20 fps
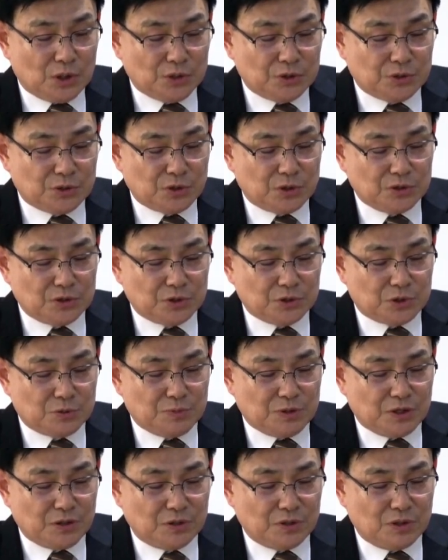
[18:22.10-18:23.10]

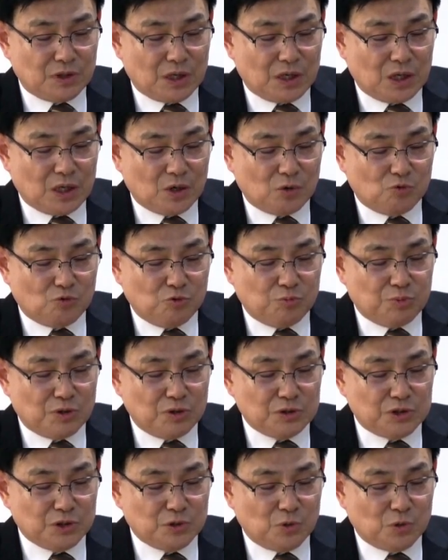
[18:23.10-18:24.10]
쓰러졌으며 그가
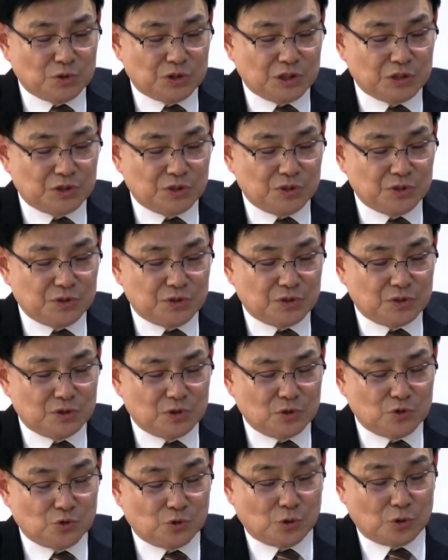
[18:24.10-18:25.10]
구부러진 곳에서
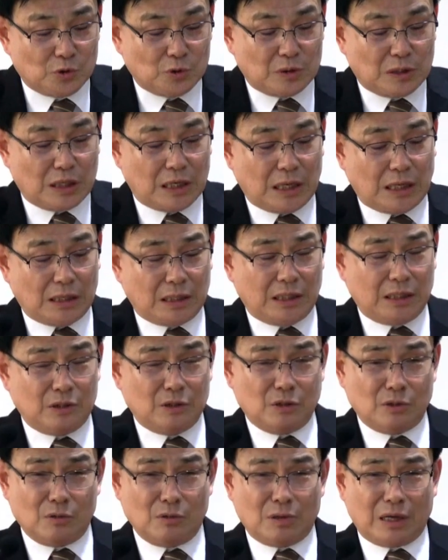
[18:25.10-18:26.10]
쓰러져 죽었도다.
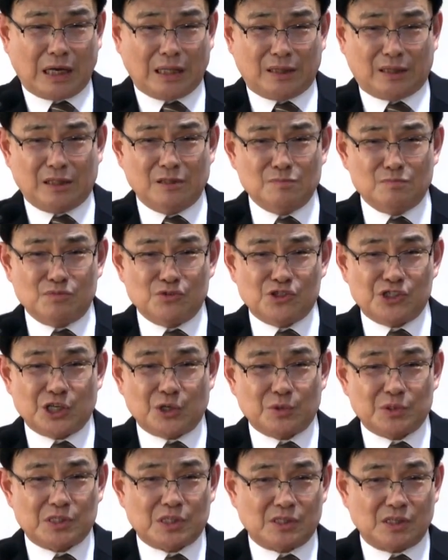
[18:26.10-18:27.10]
똑같은
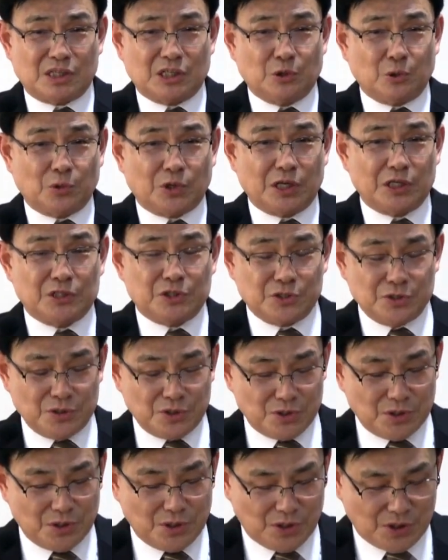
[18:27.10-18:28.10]
문체로 기록했죠.
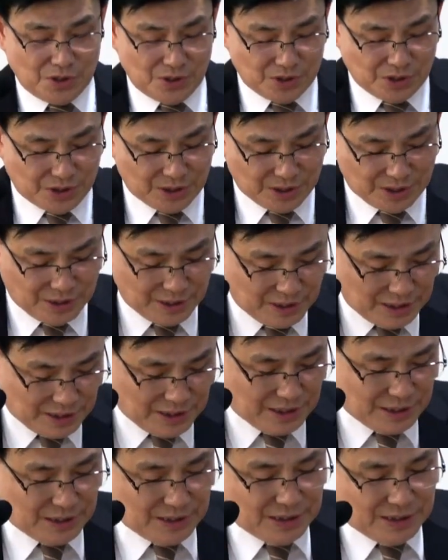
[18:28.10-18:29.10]
예.
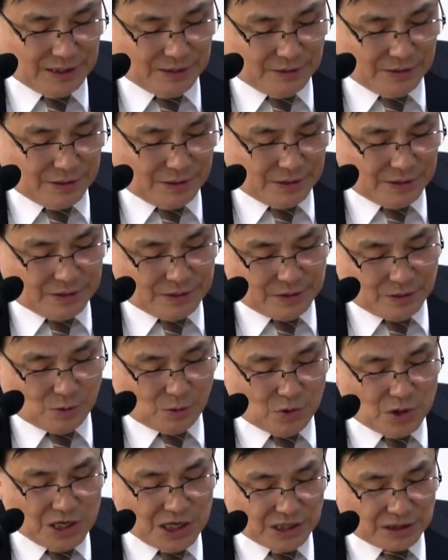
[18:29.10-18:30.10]

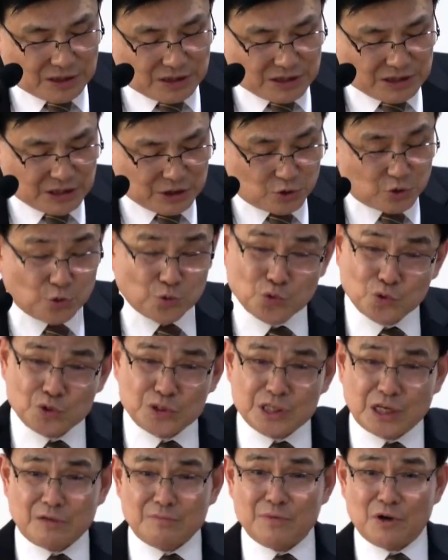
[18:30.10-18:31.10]
골리앗이
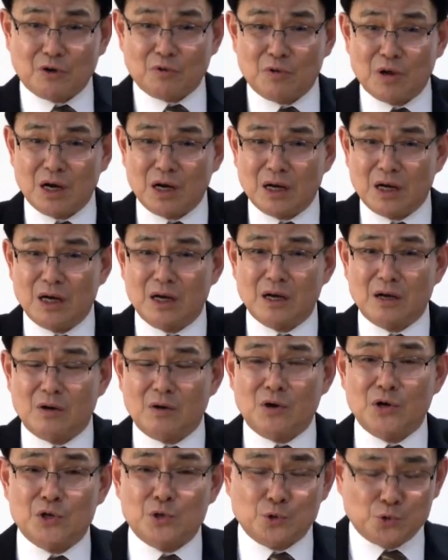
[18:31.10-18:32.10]
죽는 장면과
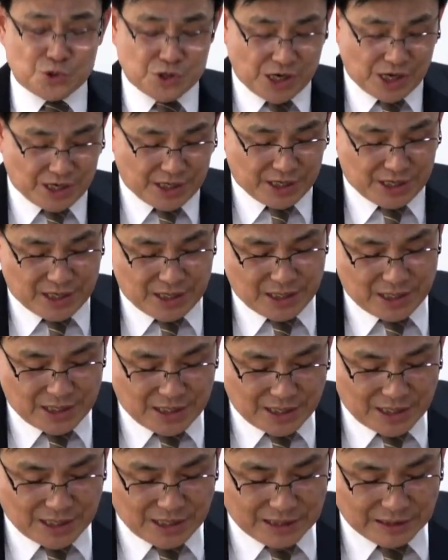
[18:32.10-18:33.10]
거의 유사하게
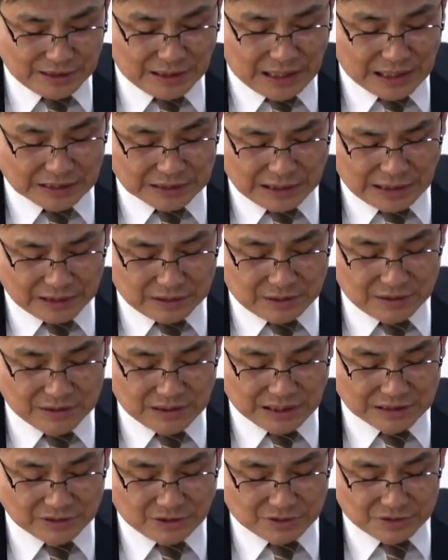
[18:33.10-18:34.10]
다, 같은
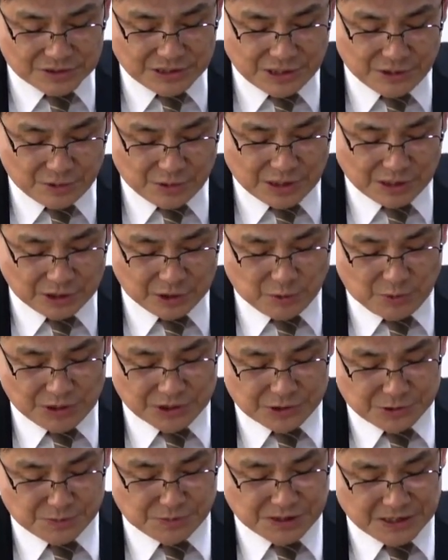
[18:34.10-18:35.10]
단어를 사용하기도
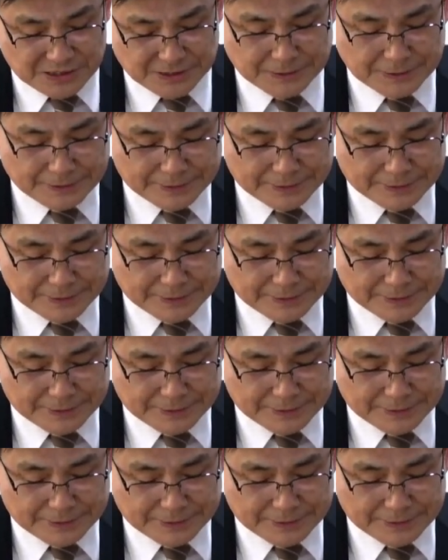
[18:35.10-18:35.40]
했습니다.